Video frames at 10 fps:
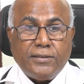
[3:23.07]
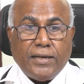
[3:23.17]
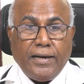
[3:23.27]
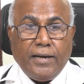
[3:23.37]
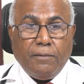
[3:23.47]

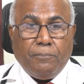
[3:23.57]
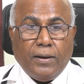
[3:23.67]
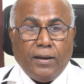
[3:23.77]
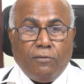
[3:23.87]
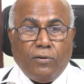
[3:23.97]
సంటి
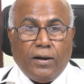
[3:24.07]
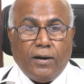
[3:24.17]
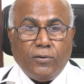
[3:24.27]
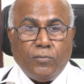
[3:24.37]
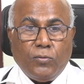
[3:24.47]

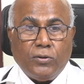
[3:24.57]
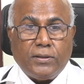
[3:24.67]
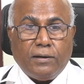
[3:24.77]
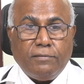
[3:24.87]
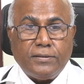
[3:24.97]
పిల్లవాడు
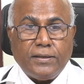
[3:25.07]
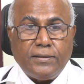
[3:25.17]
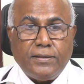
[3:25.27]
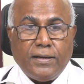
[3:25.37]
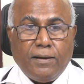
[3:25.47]
మూత్ర
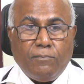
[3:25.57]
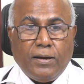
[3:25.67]
విసర్జన